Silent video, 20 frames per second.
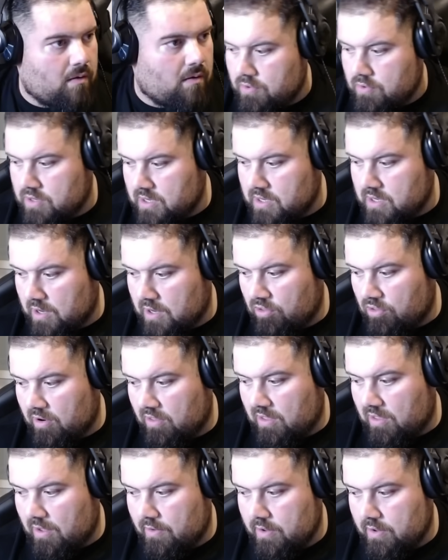Pues aquí no está
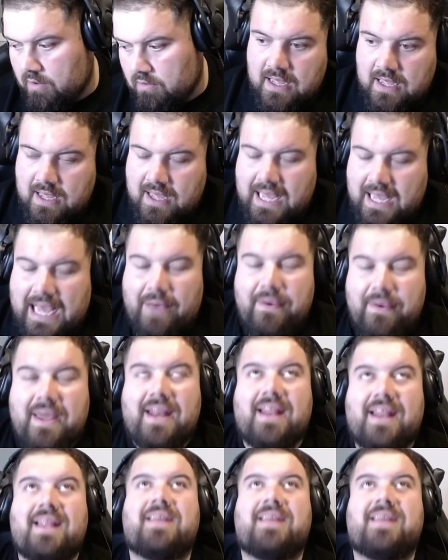conectado, ¿eh? A ver.